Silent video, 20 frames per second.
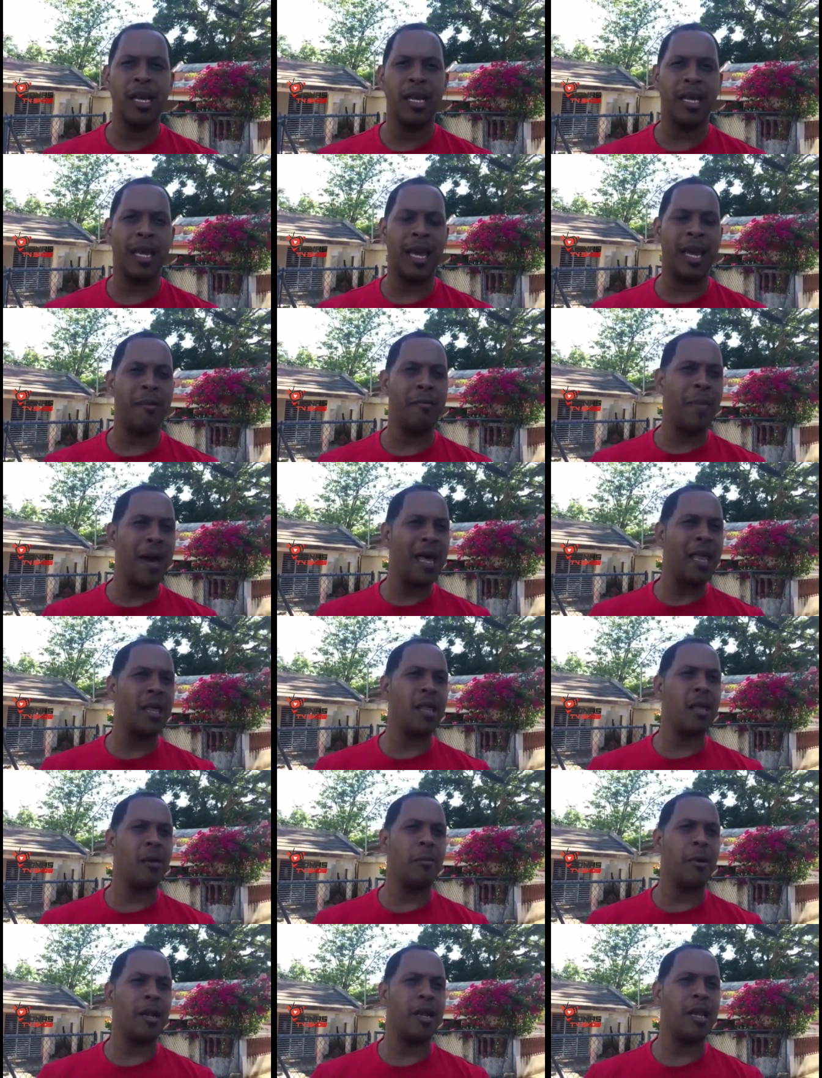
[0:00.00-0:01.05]
que en vez
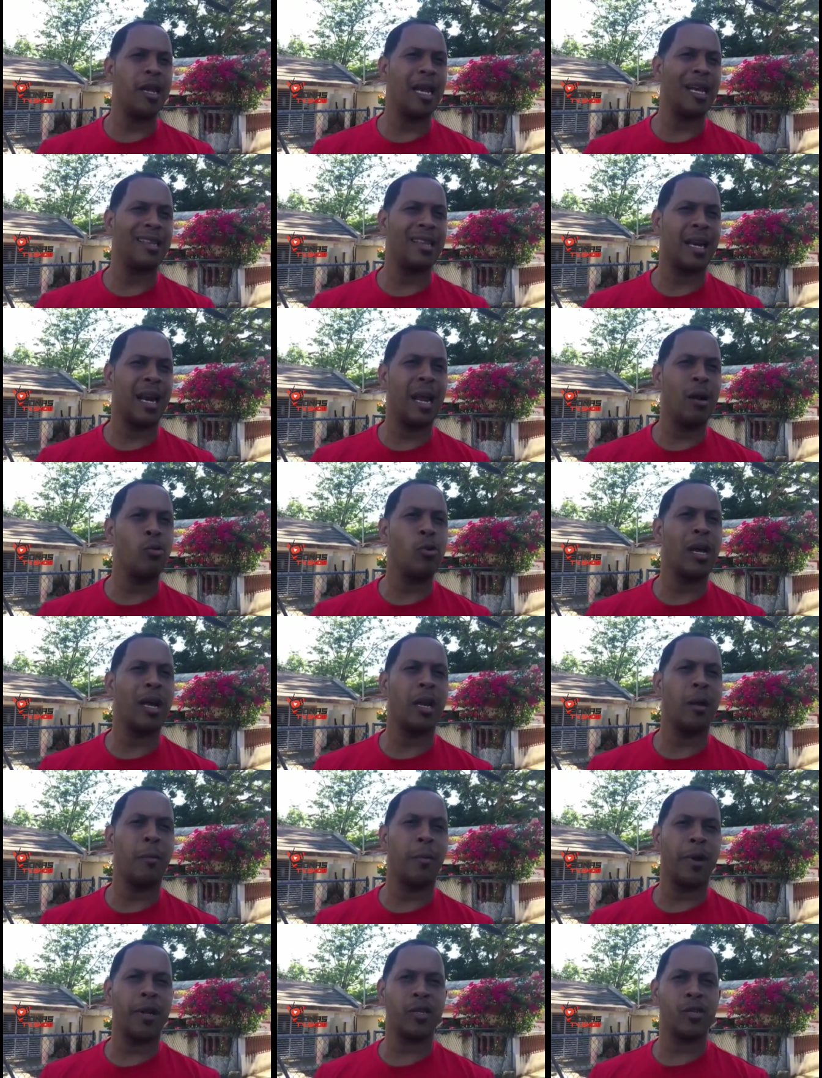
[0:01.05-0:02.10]
de venir a traer una
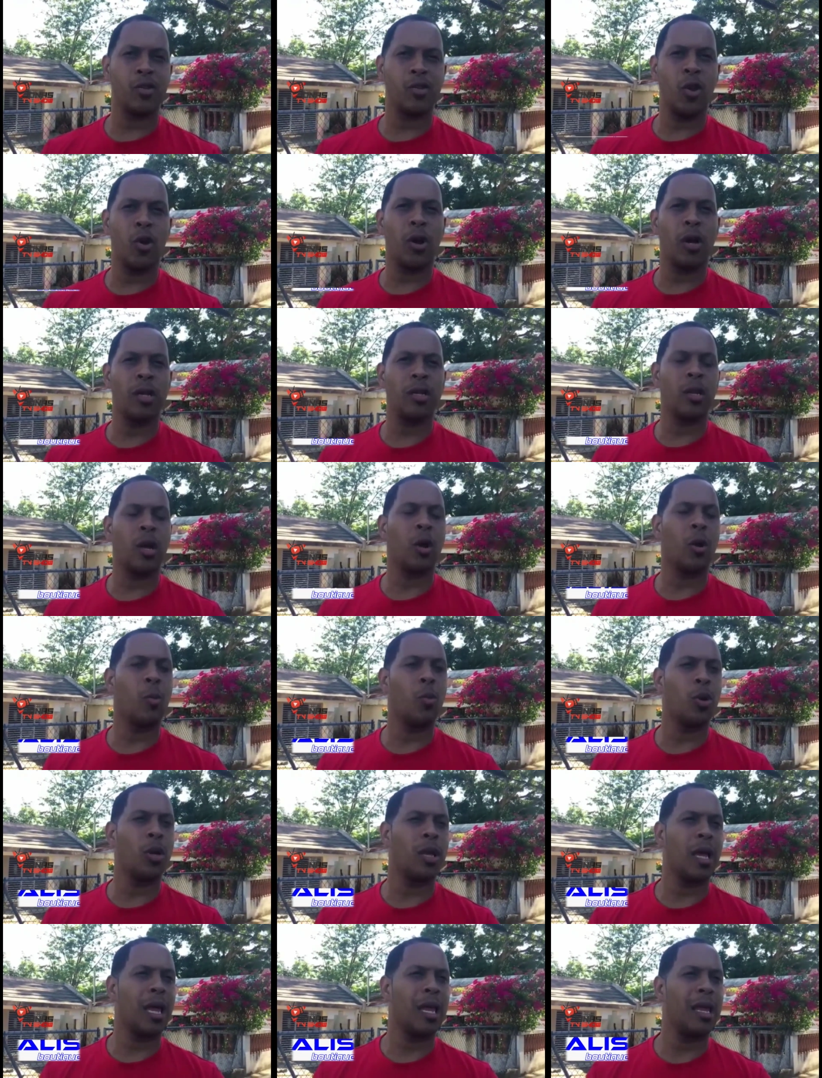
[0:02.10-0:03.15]
represión a estas
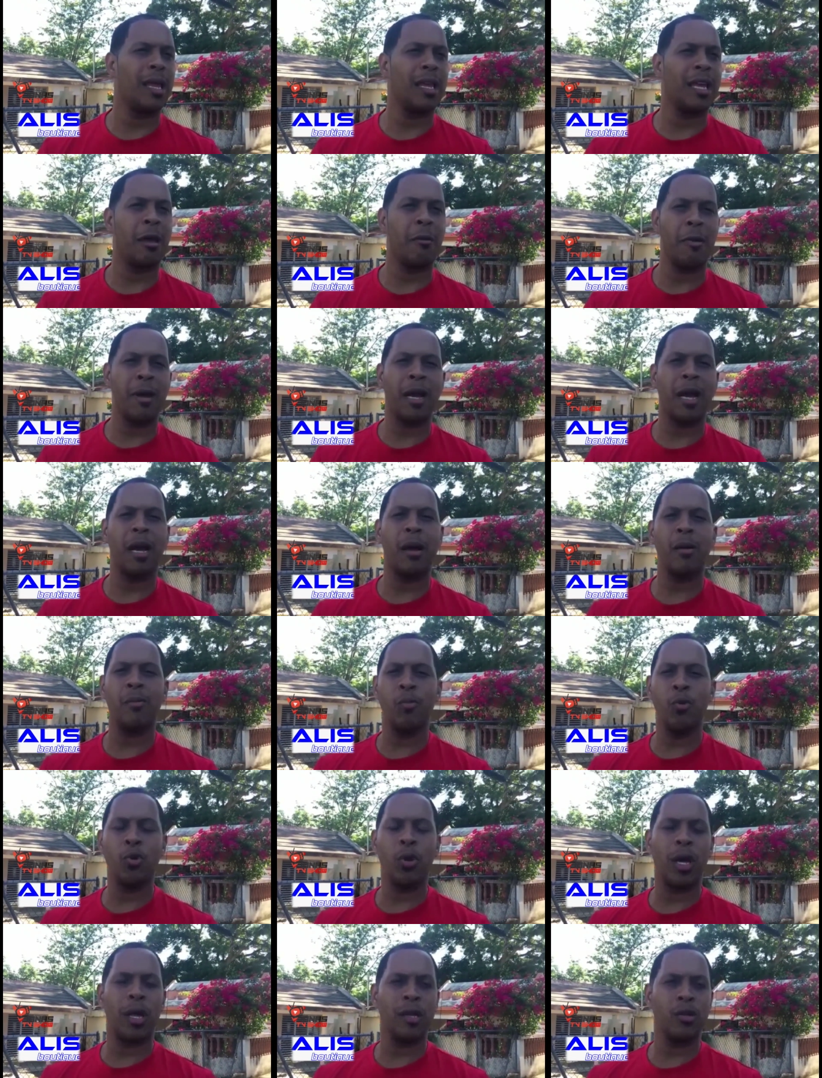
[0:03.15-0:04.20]
comunidades, que vengan en
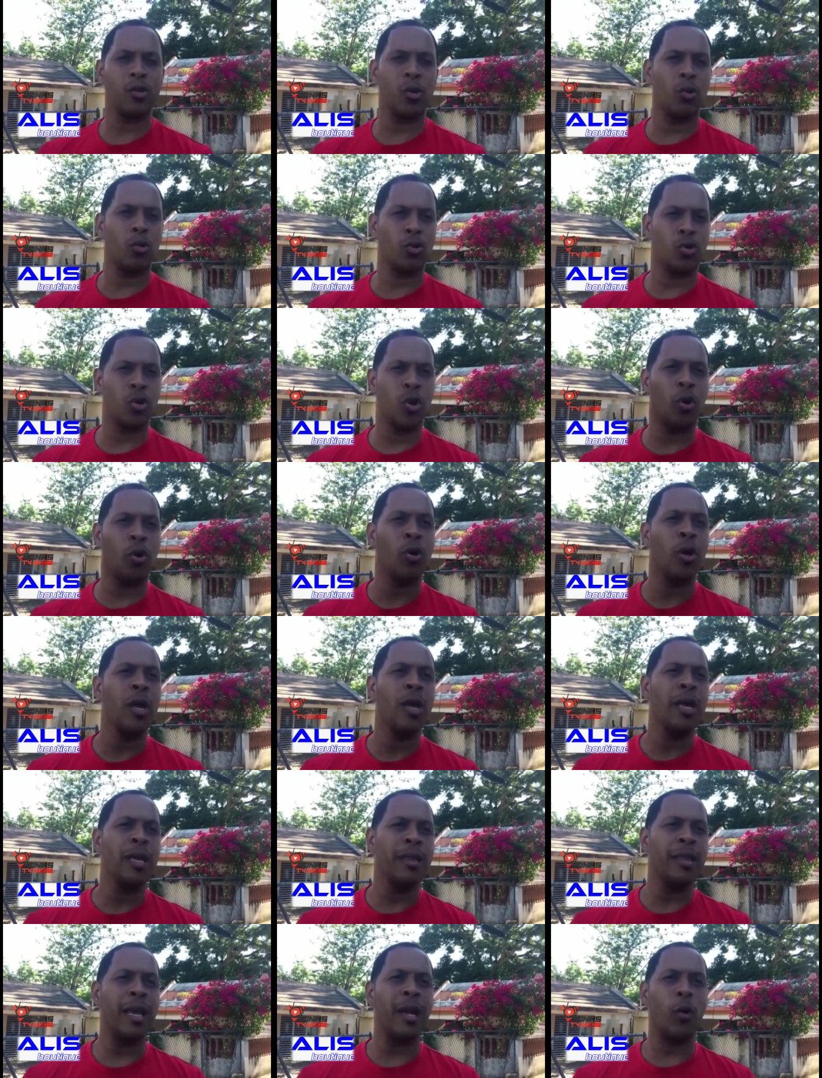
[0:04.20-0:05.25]
busca de solución
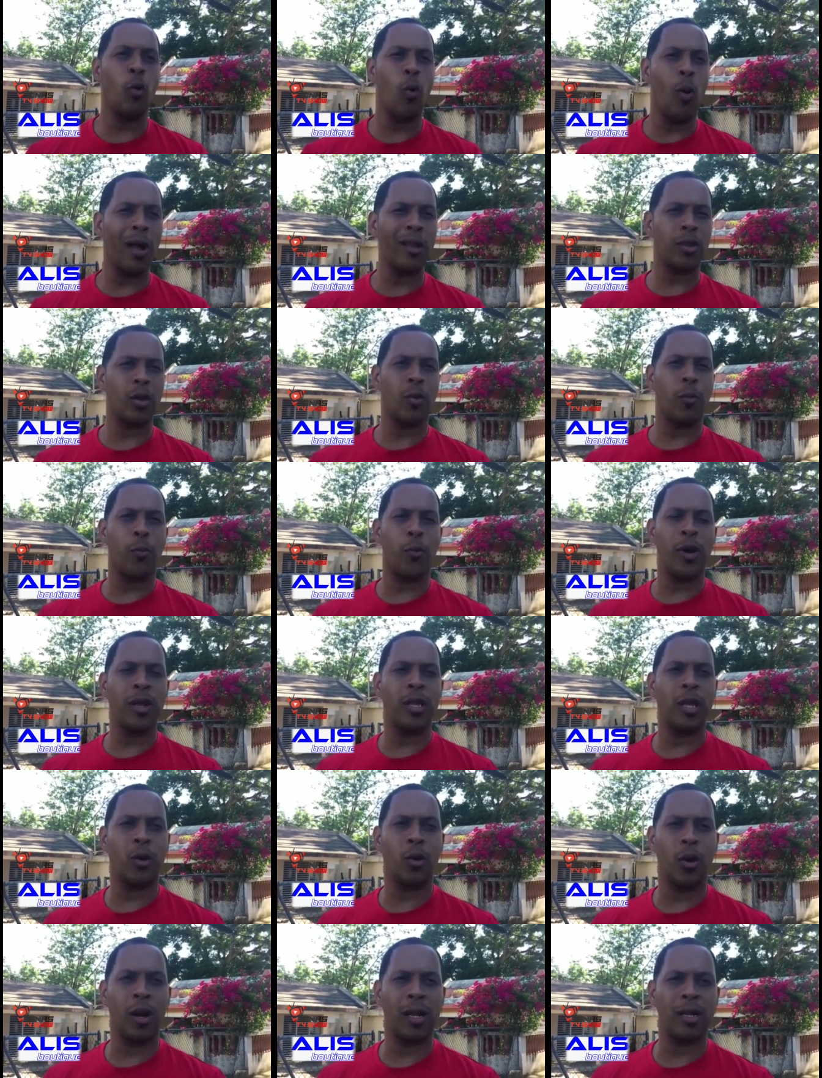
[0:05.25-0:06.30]
de cuatro
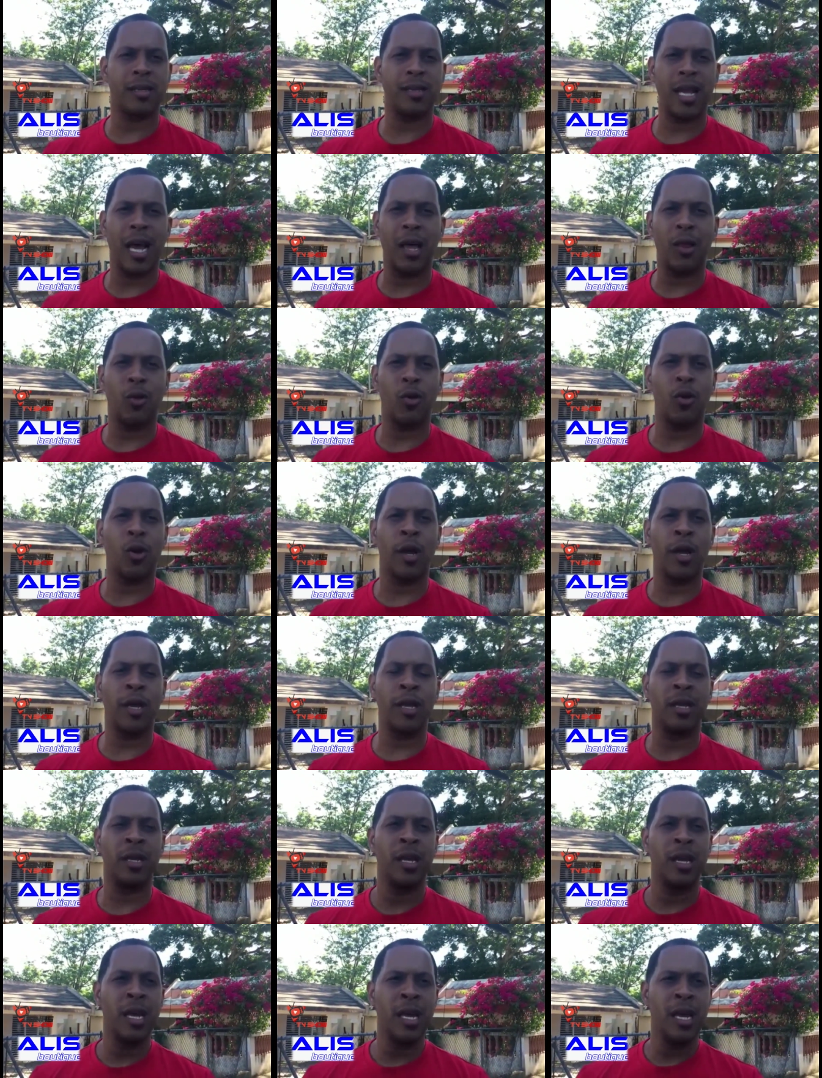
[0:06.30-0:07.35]
puentes colapsados en